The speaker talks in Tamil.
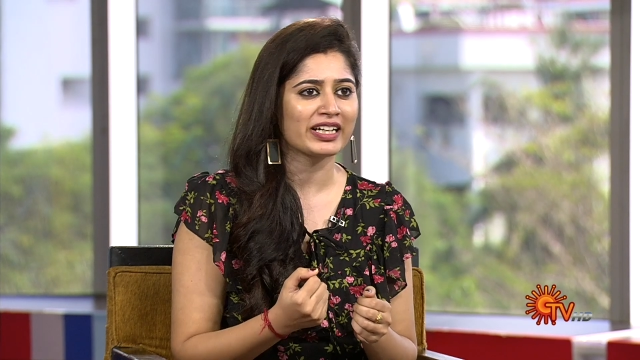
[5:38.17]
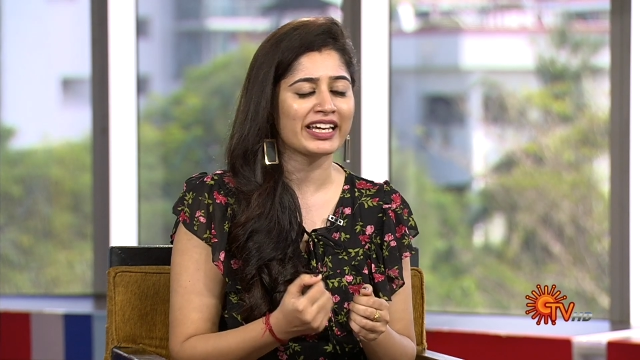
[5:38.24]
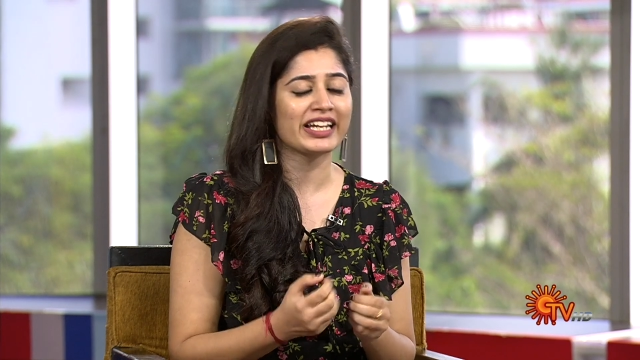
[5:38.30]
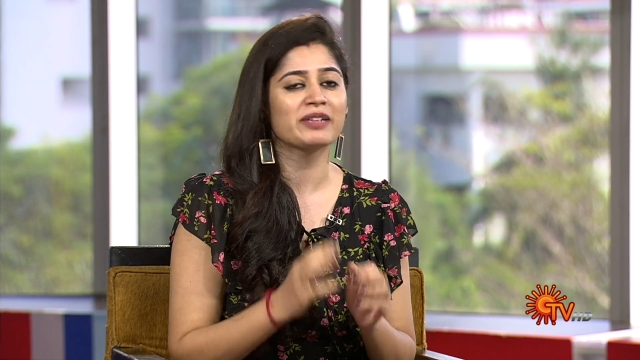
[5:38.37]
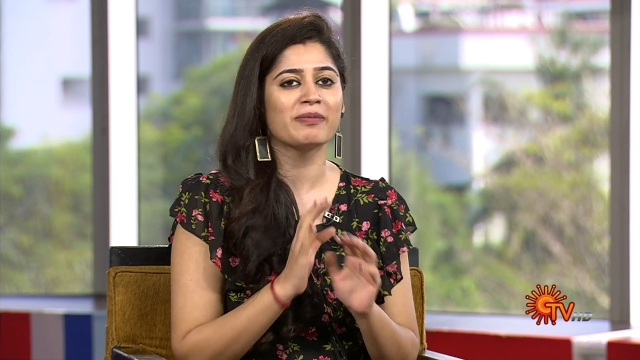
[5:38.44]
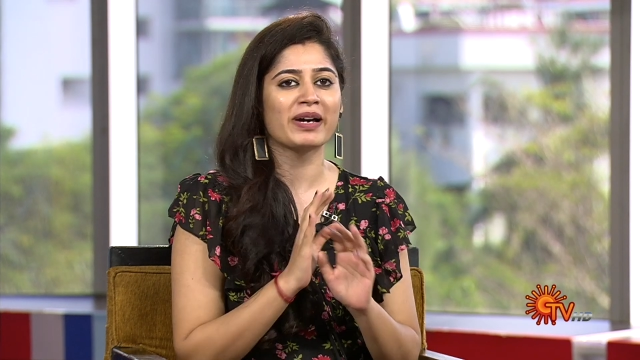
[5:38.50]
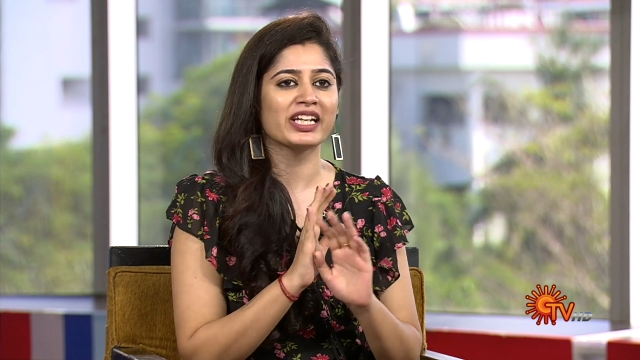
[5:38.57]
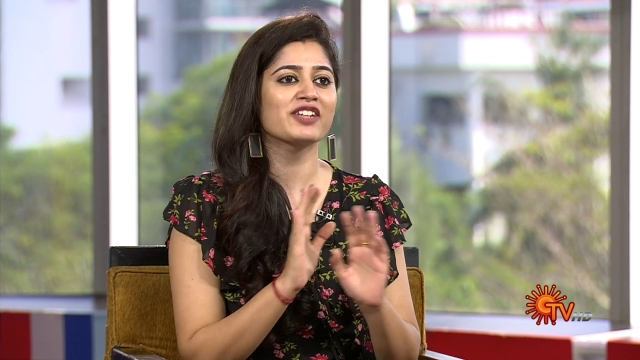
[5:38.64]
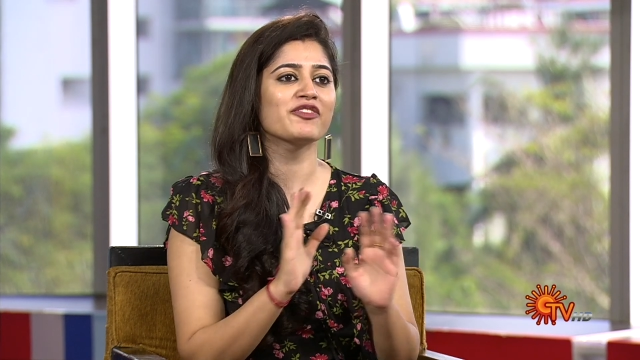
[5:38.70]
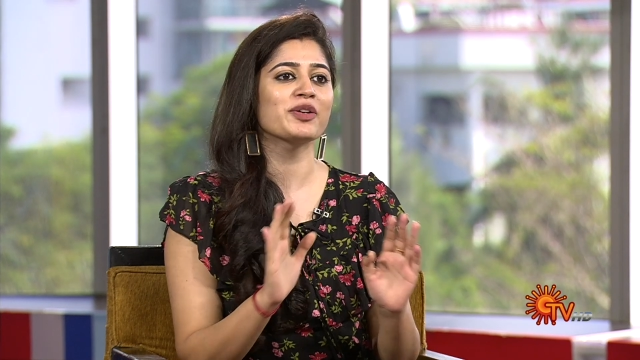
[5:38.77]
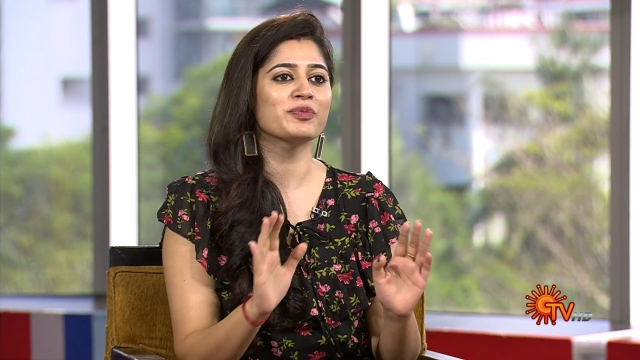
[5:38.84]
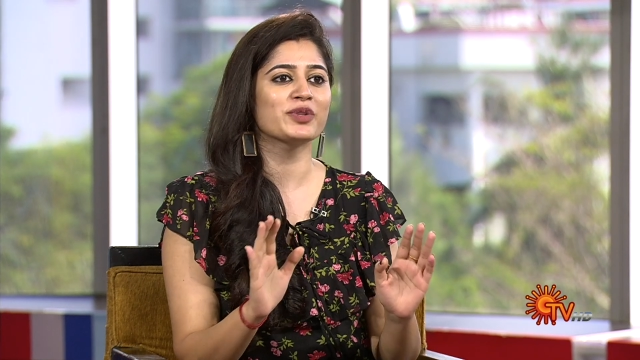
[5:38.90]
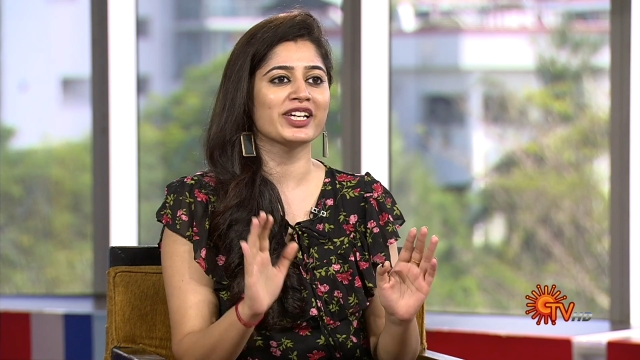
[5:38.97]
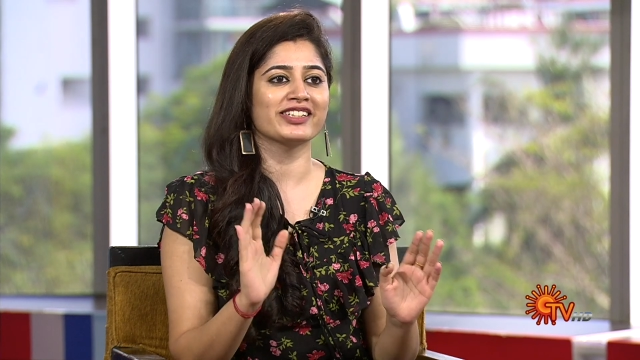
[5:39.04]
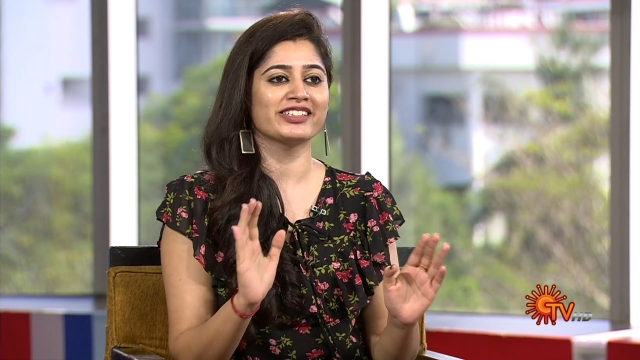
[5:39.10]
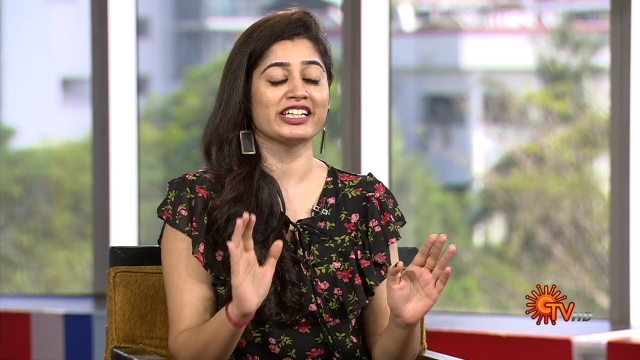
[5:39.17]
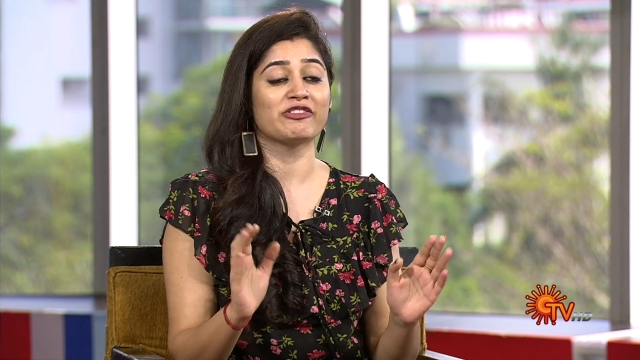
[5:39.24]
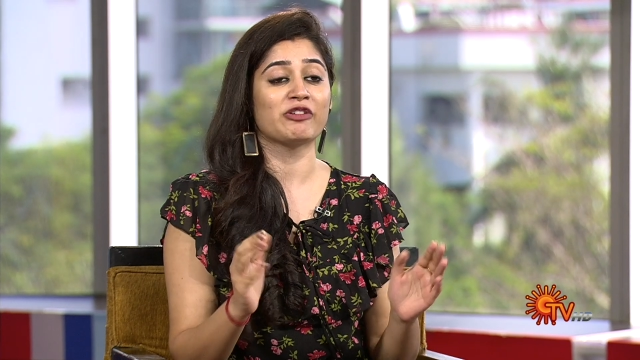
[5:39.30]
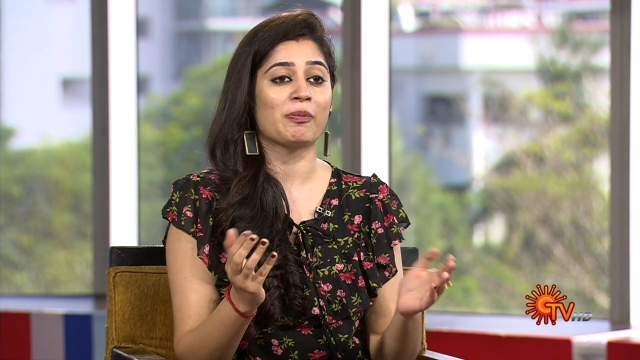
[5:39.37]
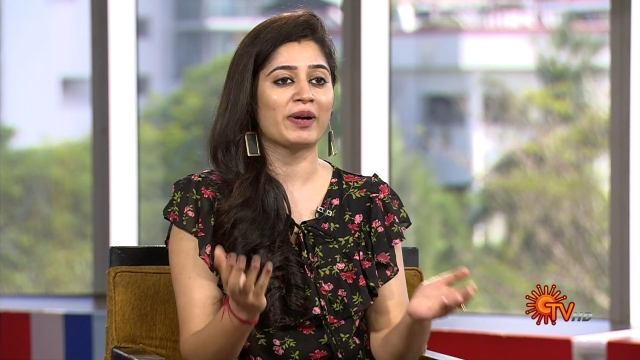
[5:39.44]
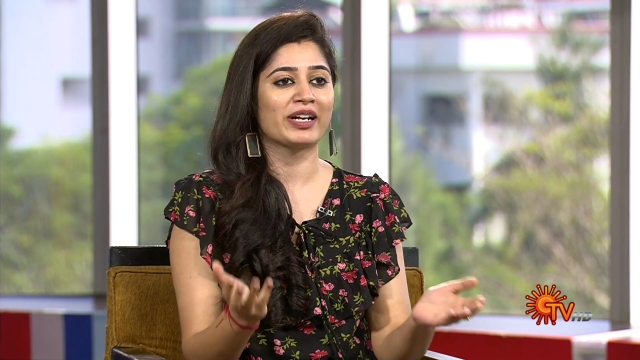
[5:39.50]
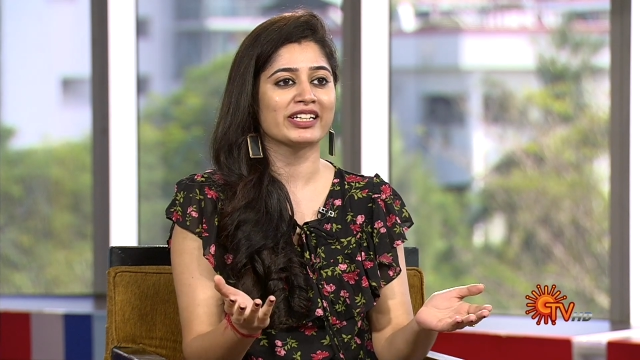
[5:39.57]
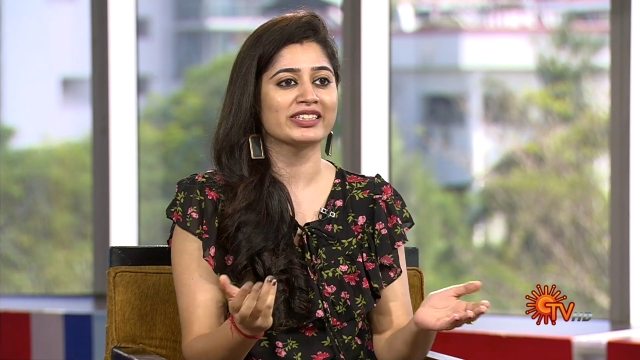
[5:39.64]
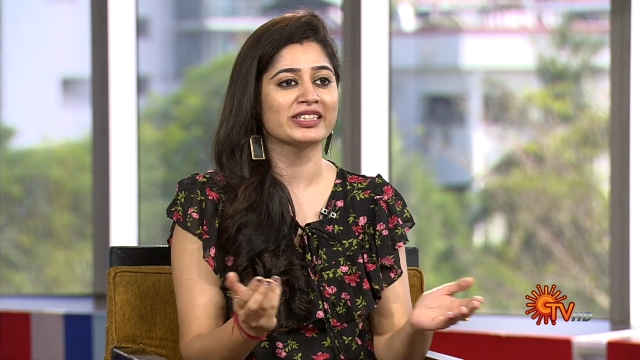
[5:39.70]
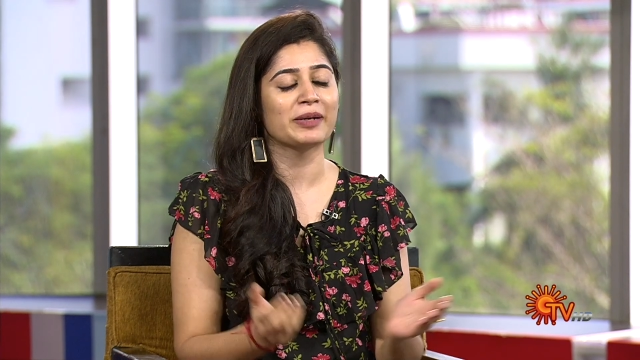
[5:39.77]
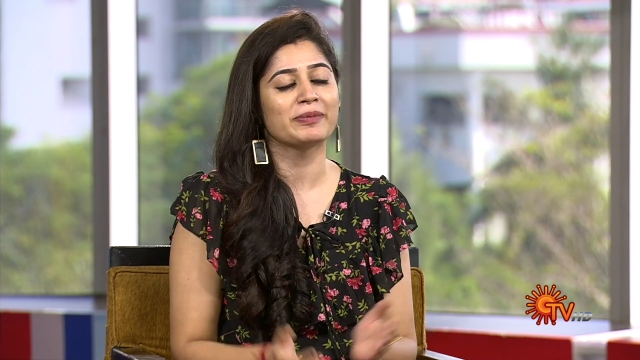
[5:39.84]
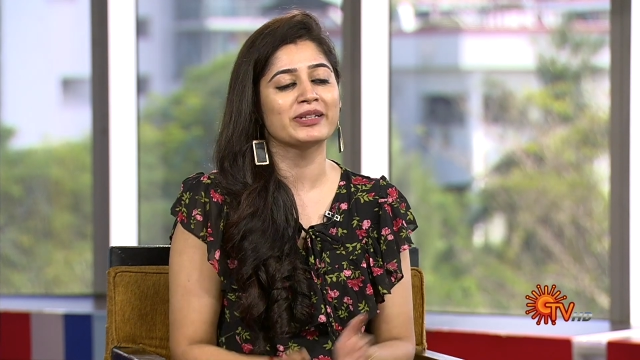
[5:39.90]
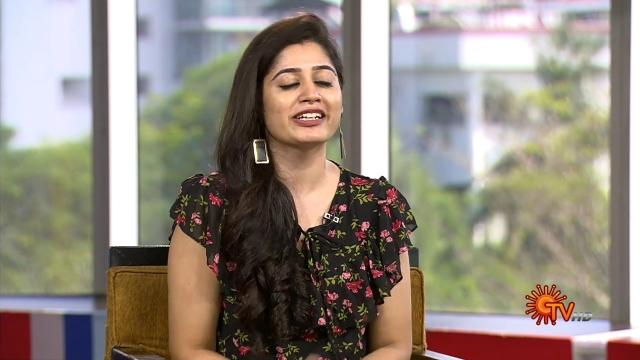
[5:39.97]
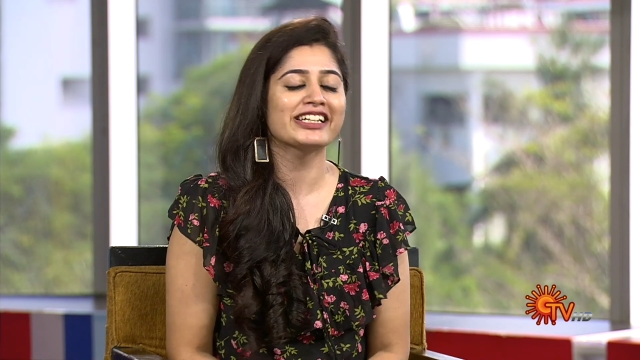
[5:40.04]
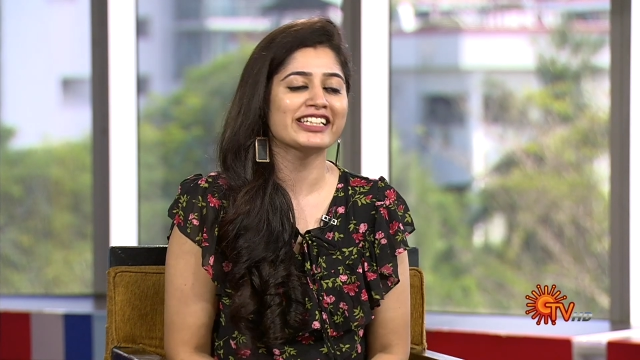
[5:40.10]
எனக்கு மறக்கவே முடியாதுங்க இவங்க பண்ணது
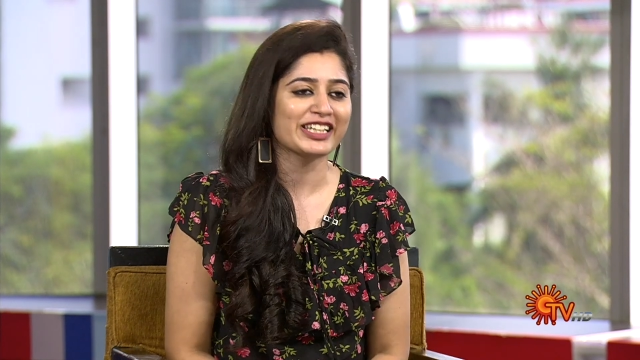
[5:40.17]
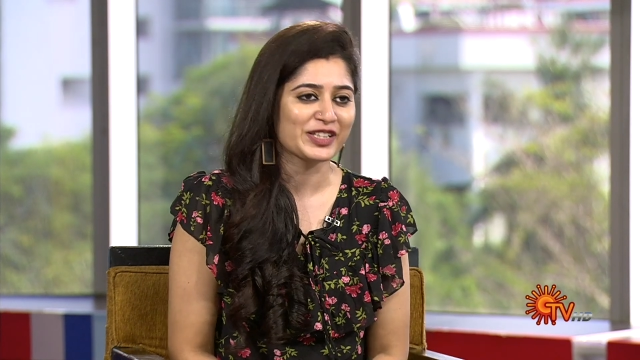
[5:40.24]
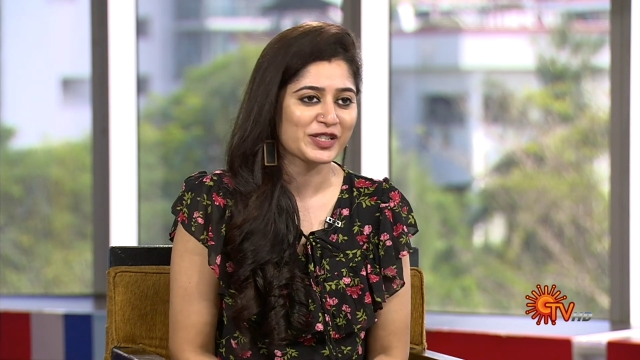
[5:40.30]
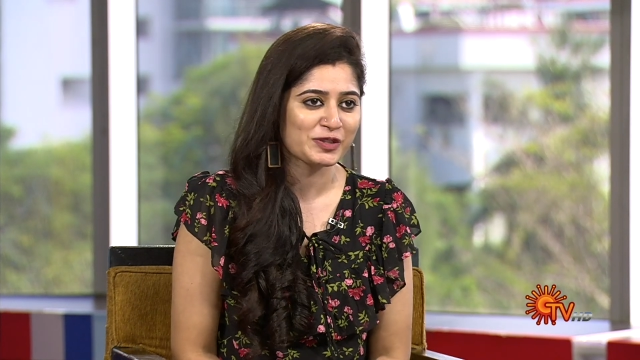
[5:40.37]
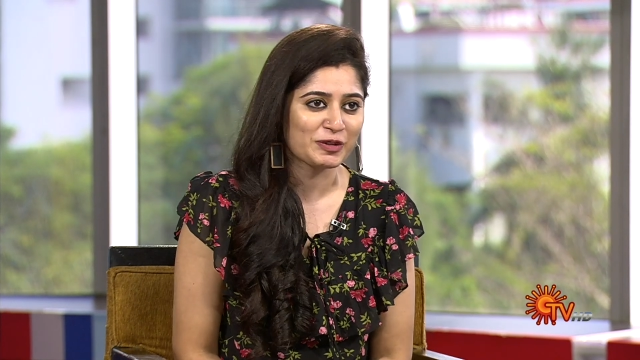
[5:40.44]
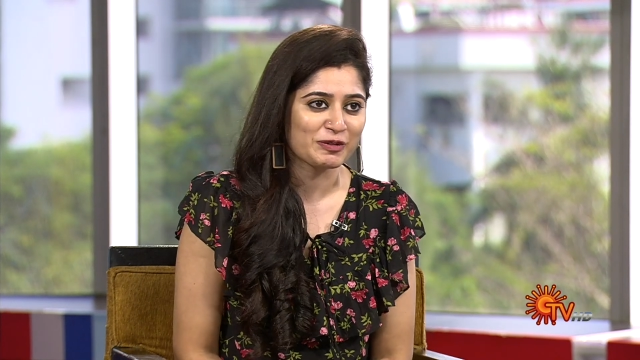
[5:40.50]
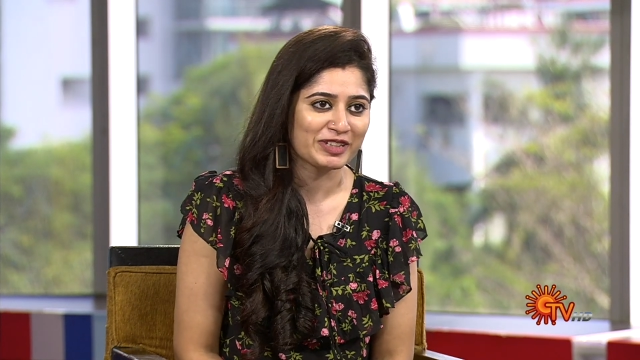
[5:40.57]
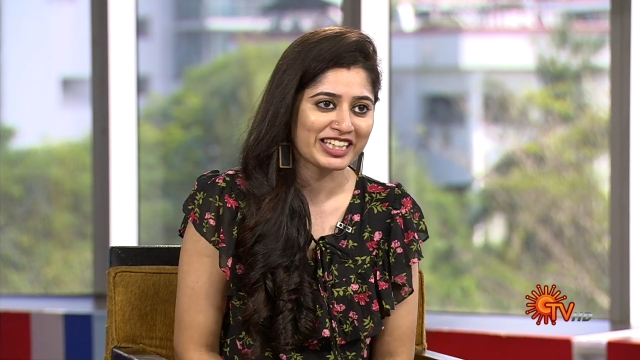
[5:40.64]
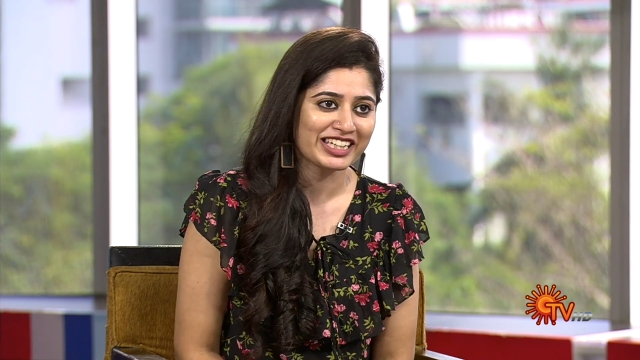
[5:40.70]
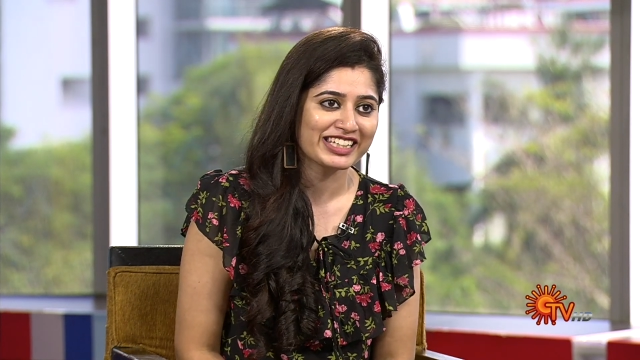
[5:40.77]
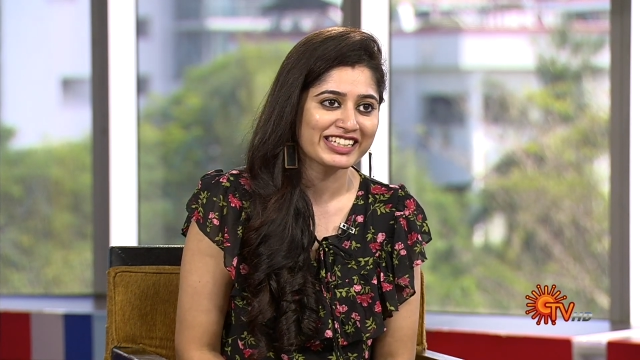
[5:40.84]
அப்படின்னா நீங்கள் எதை சொல்லுவீங்க